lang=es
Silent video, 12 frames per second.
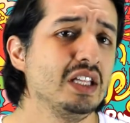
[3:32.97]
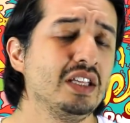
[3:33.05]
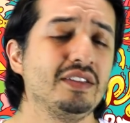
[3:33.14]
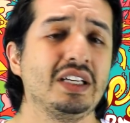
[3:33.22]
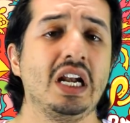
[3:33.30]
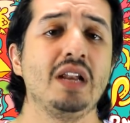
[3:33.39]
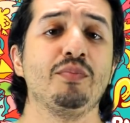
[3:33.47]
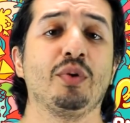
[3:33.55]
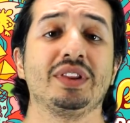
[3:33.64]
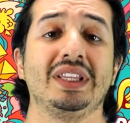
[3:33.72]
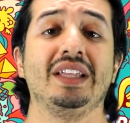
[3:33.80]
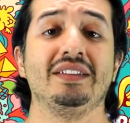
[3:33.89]
y es de gran
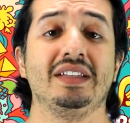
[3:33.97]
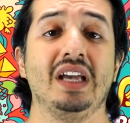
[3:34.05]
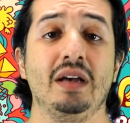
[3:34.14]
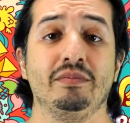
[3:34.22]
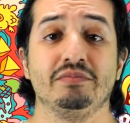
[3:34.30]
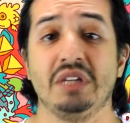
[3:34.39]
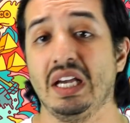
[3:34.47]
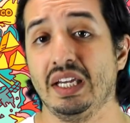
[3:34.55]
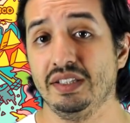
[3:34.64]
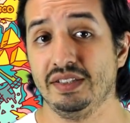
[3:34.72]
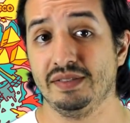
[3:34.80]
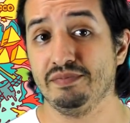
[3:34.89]
importancia ya
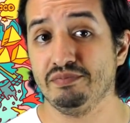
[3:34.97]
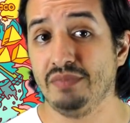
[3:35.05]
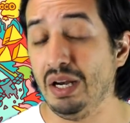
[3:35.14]
que es